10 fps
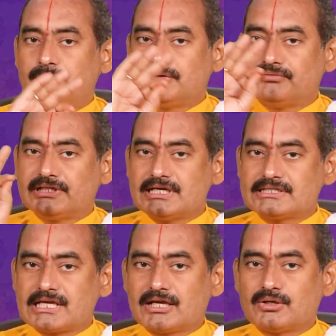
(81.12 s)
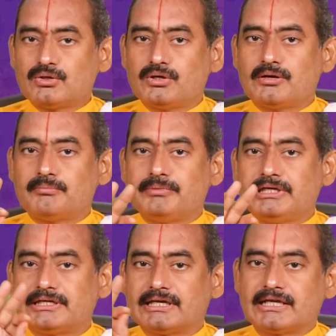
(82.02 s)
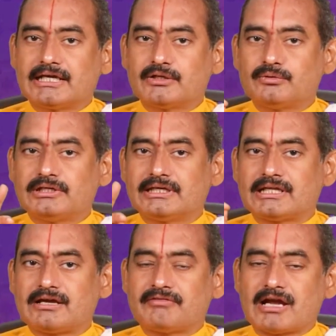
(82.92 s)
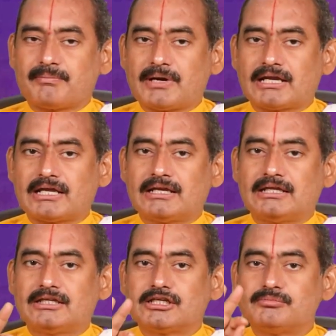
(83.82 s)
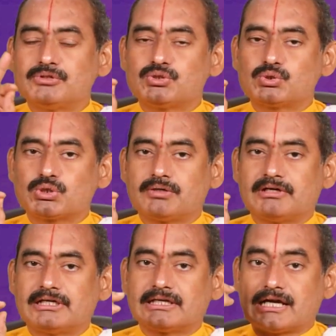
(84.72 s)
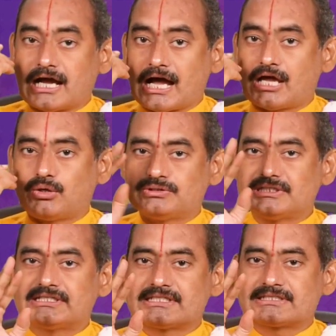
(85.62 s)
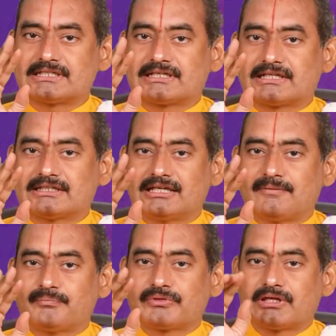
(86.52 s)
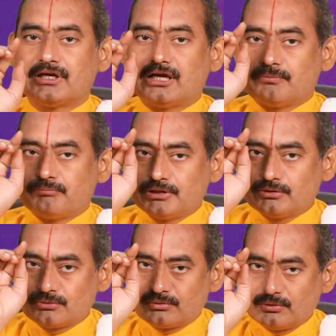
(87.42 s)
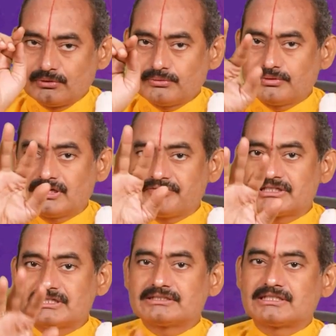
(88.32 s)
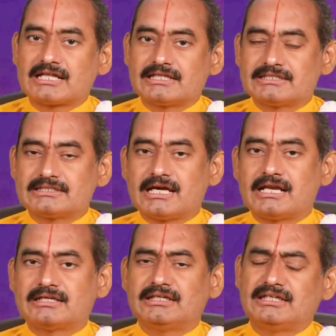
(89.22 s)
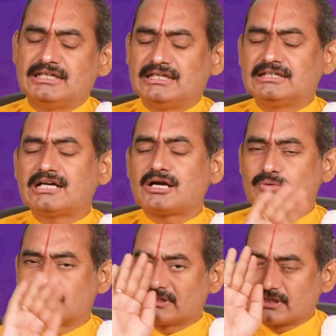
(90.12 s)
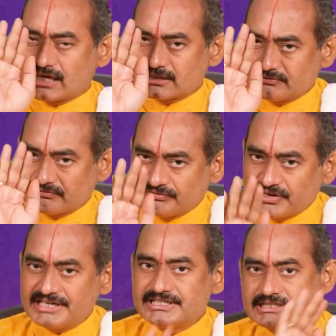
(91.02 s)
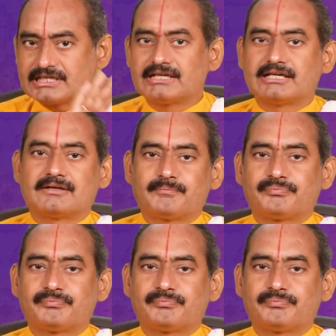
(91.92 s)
మీరు విదేశాల్లో మీ కెరియర్ను లేదా వ్యాపారాన్ని నిర్మించుకోవాలని ఆలోచన చేసినట్లయితే మీరు కోరుకున్న విజయం సాధించడానికి ఇంకా కొంతకాలం వెయిట్ చేయండి